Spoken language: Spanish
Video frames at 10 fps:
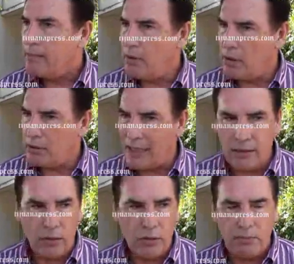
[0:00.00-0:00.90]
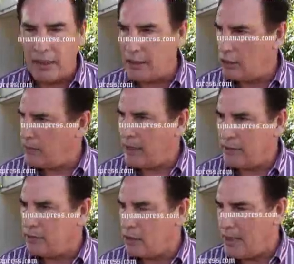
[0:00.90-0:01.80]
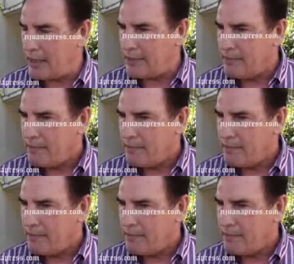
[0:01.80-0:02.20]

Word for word: Por lo tanto, los operativos van a continuar,